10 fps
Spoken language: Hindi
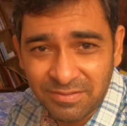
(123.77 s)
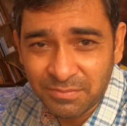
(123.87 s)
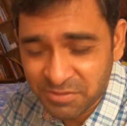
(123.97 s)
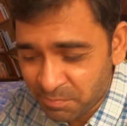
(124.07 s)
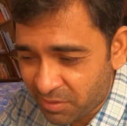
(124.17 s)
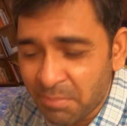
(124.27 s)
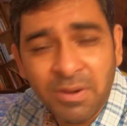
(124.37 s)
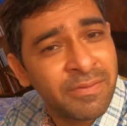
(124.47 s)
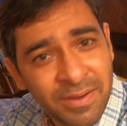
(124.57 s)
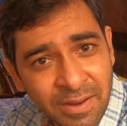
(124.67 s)
सब्सक्राइब
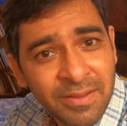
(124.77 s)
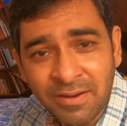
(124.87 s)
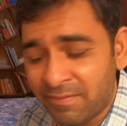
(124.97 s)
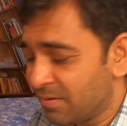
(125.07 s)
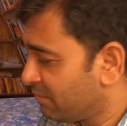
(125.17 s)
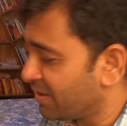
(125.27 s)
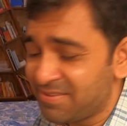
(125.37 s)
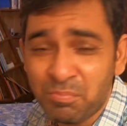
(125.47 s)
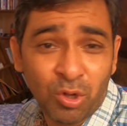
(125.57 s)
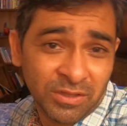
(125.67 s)
कर देना लाइक कर देना
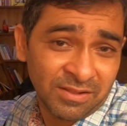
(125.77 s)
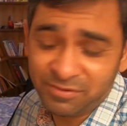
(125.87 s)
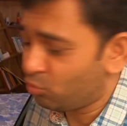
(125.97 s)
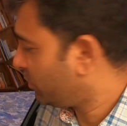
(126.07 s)
वैसे ही बहुत आलसी